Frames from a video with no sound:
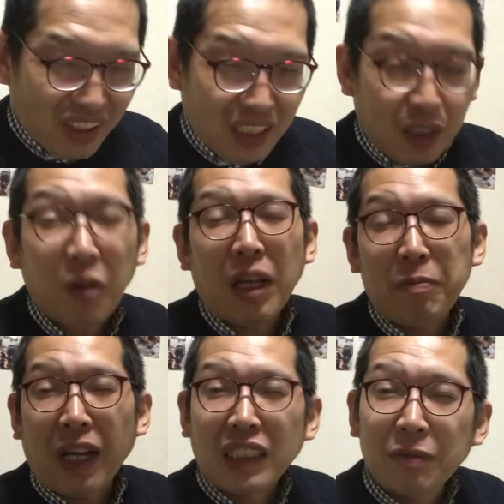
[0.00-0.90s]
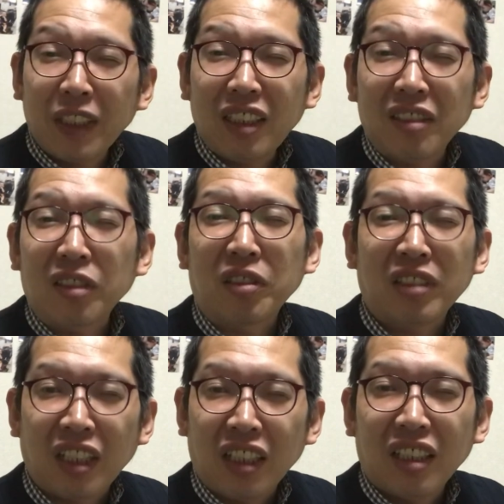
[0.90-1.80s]
人がやっぱ集まってくるんですよ
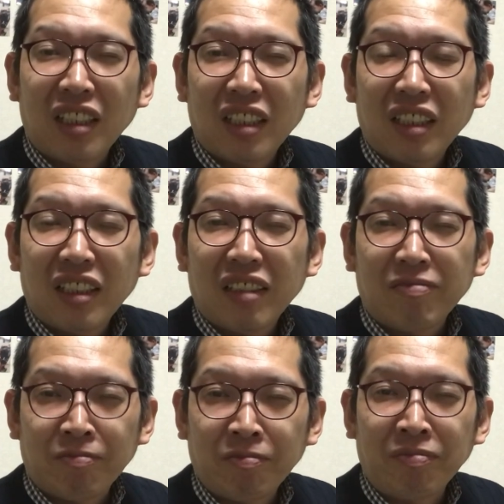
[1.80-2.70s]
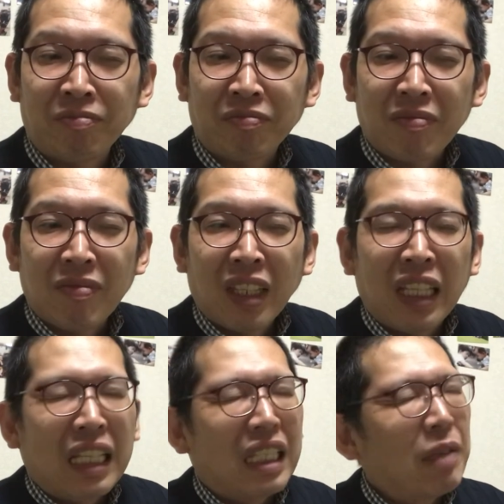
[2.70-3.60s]
ねうん
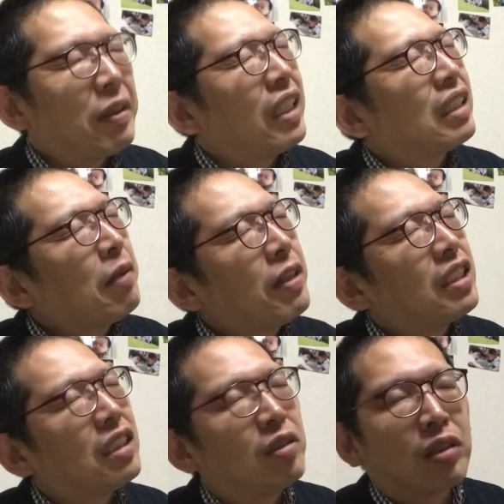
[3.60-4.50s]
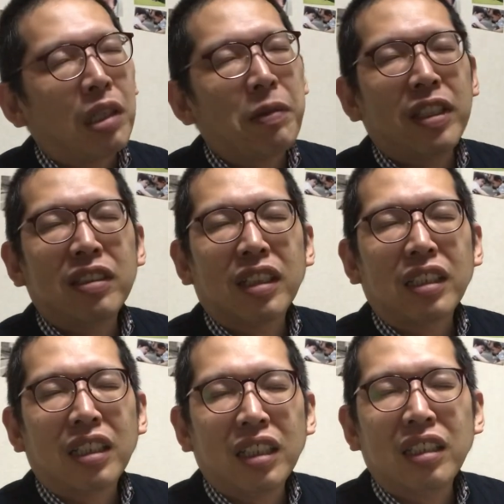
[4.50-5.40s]
やっぱね魂のレベルが
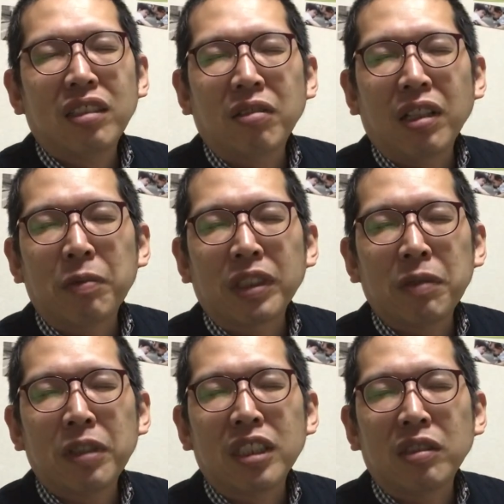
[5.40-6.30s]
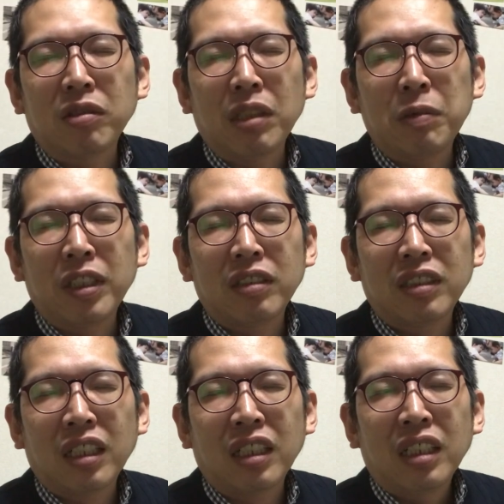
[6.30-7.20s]
高い人はやっぱ魂のレベル
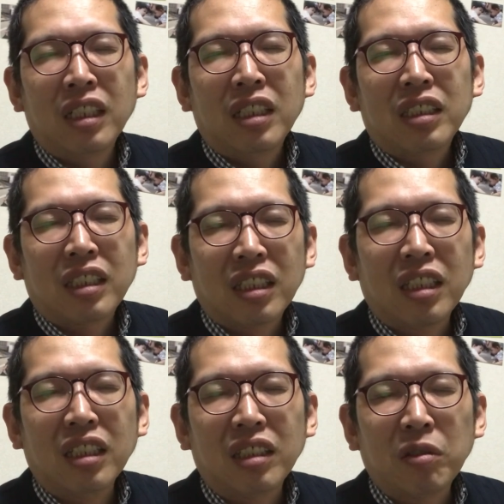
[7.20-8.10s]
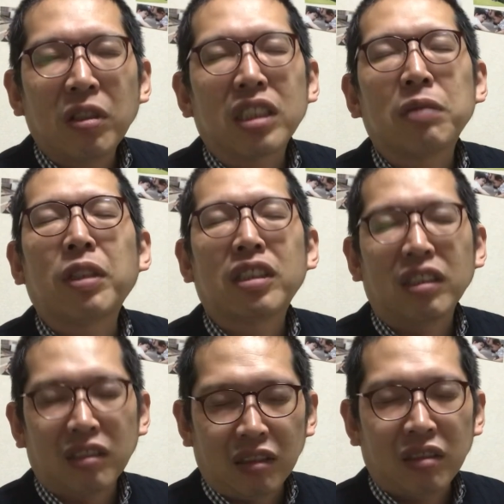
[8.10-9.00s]
が高い人が集まっ
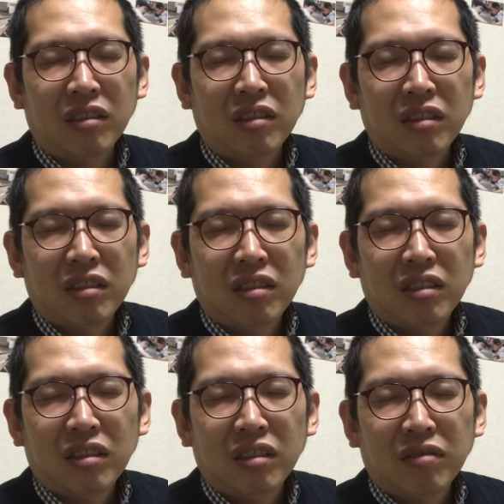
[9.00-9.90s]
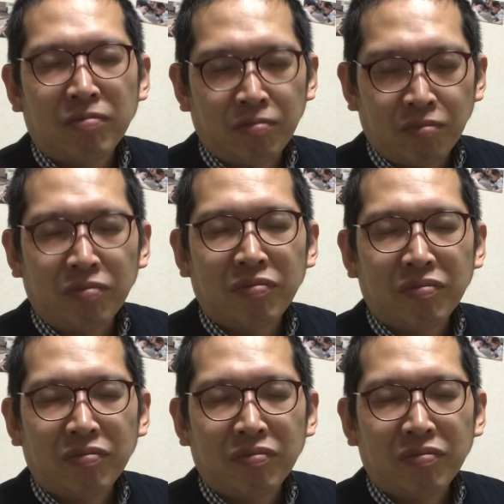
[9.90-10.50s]
てくるうん